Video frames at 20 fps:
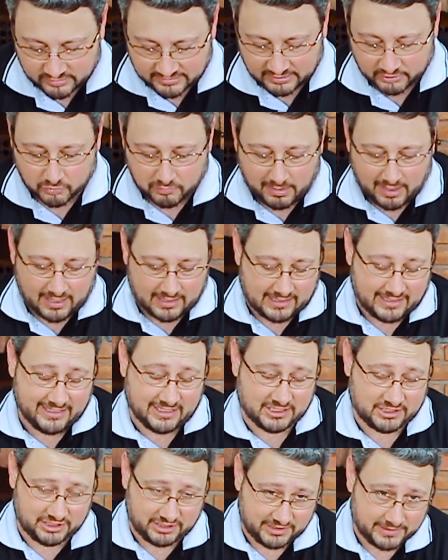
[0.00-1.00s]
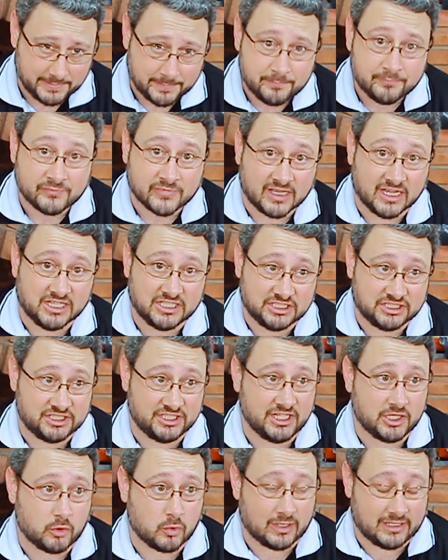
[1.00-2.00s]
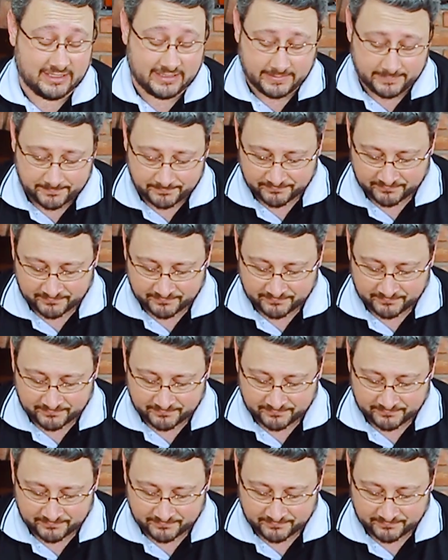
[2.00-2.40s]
usando uma lenha de angico ali.